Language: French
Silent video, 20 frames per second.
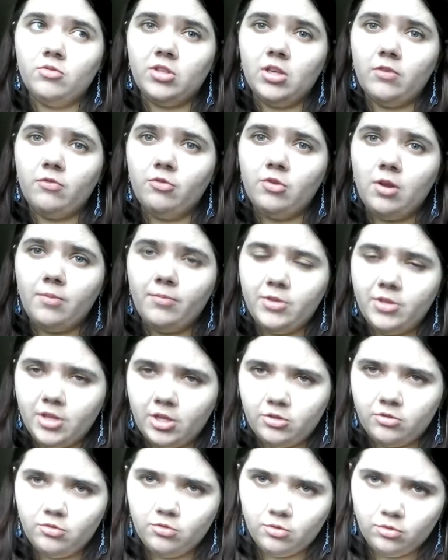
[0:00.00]
Vous avez vu la
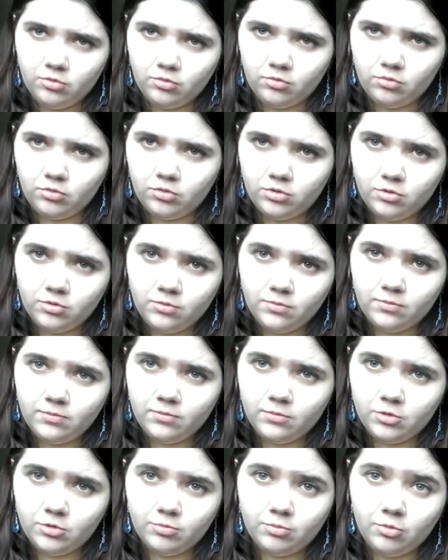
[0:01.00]
miniature, donc
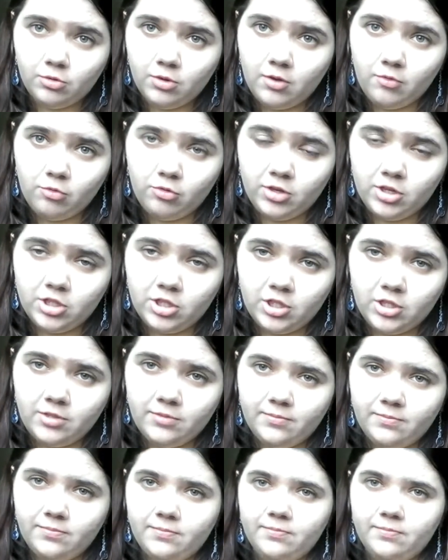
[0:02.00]
je peux rien vous cacher.